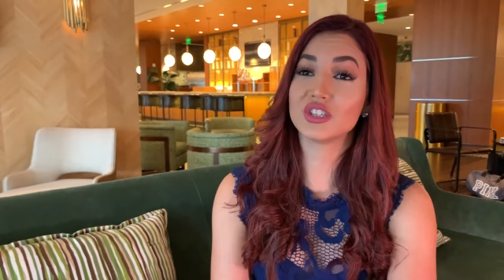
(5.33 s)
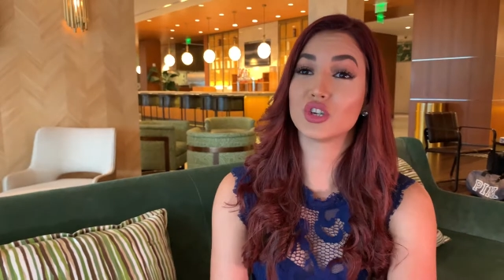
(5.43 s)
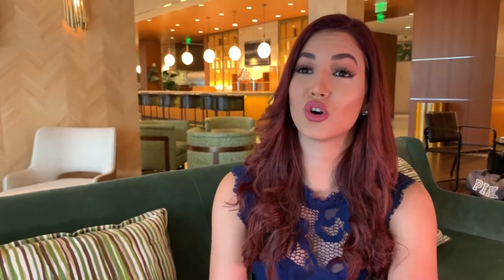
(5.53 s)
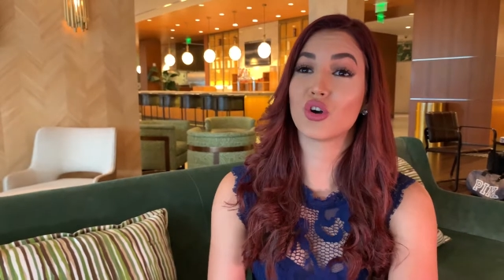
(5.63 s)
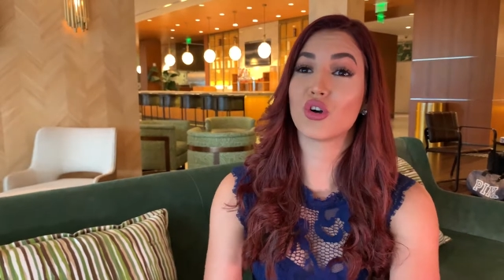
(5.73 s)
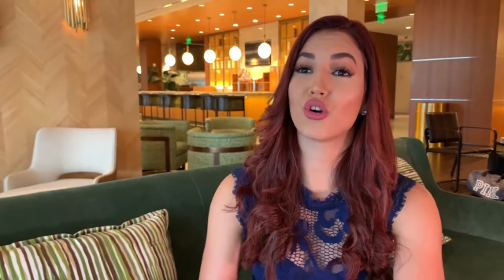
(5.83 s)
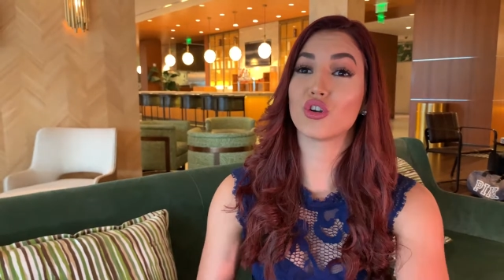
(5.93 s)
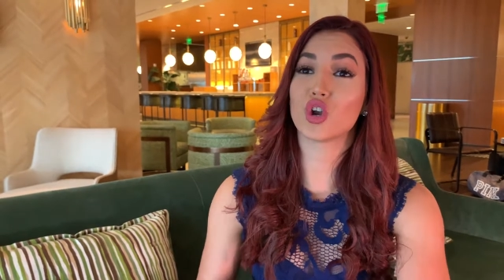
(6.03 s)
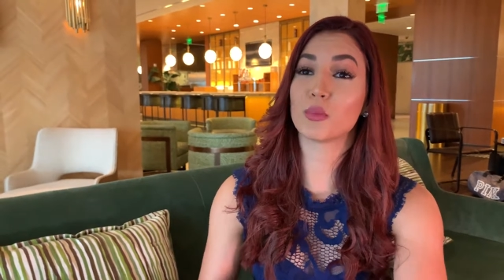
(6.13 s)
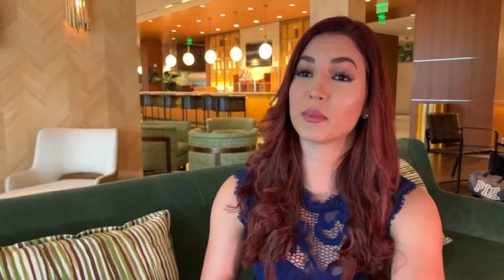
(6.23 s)
Yo
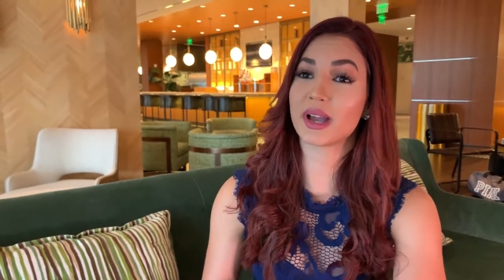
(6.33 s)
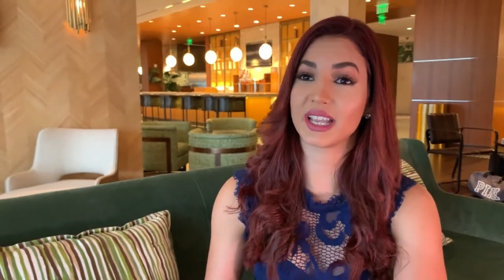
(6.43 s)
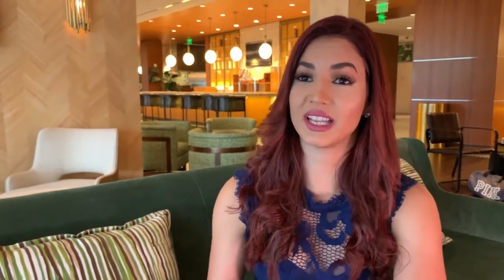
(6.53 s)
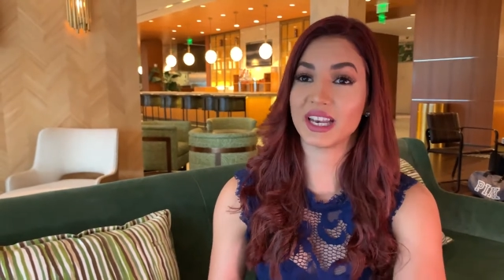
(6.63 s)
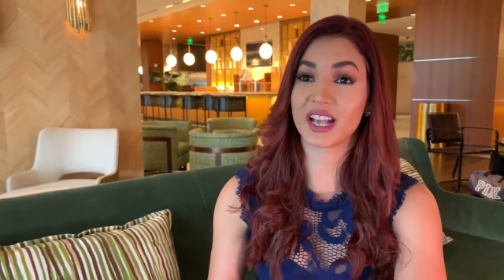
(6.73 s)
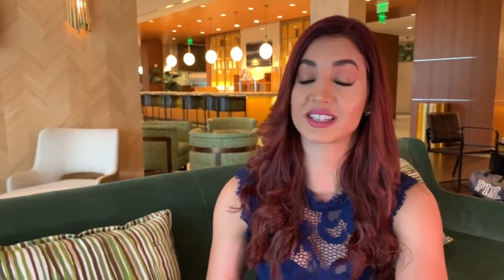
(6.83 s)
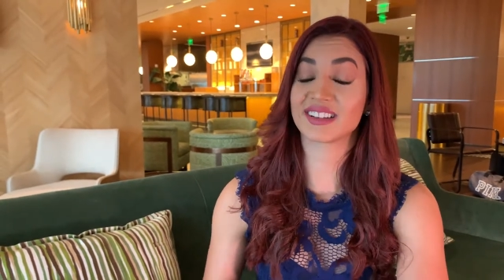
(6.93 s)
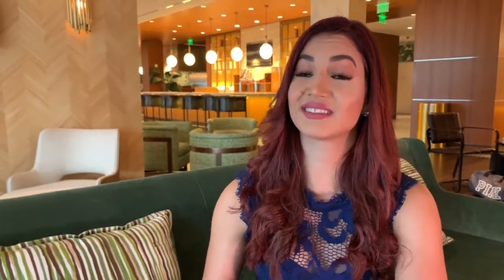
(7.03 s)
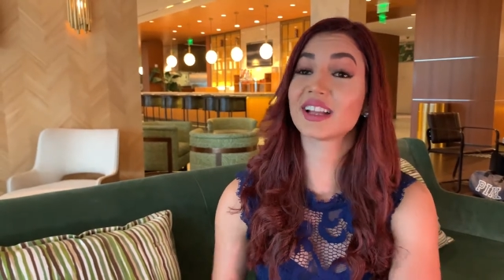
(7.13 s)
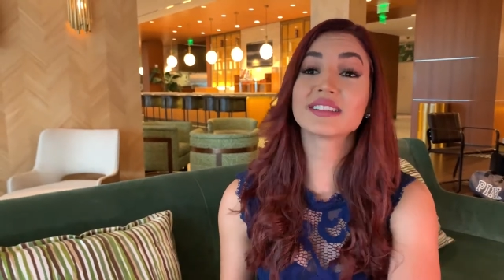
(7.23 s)
no me imaginé
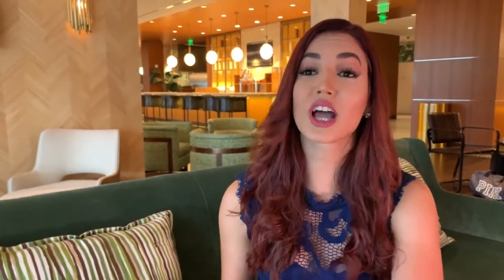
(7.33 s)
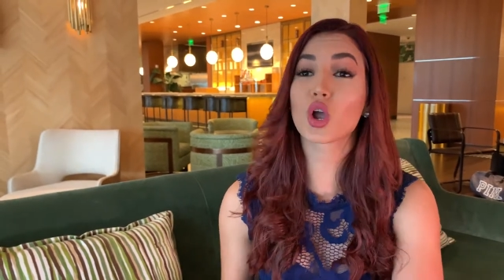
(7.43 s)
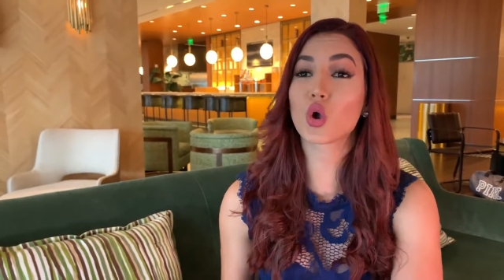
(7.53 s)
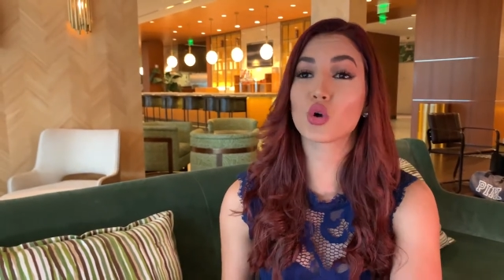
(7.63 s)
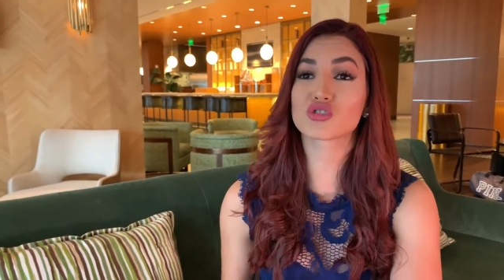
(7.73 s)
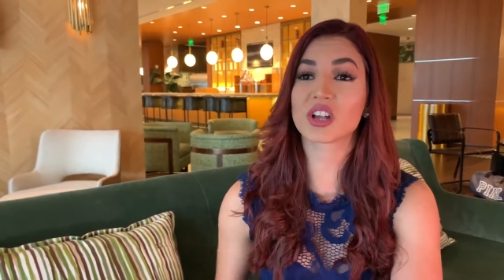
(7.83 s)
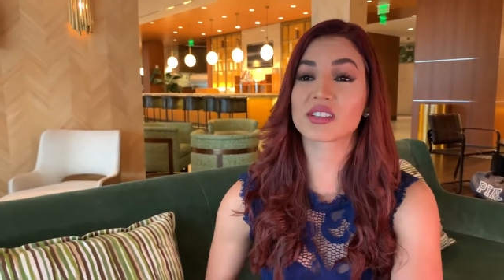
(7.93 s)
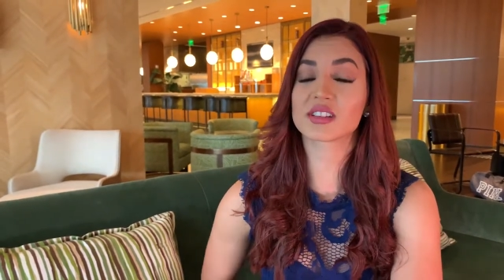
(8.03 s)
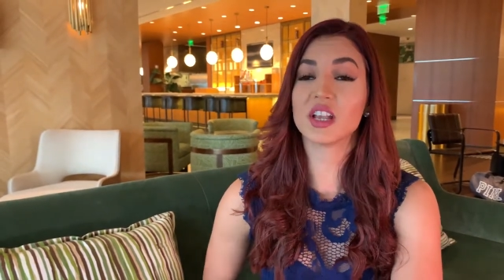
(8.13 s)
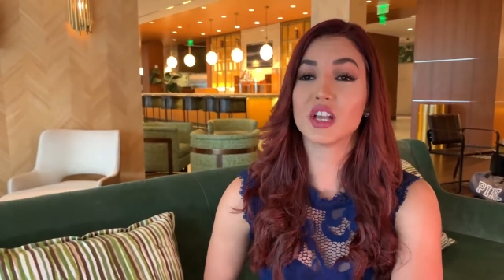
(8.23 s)
hacer tantas cosas.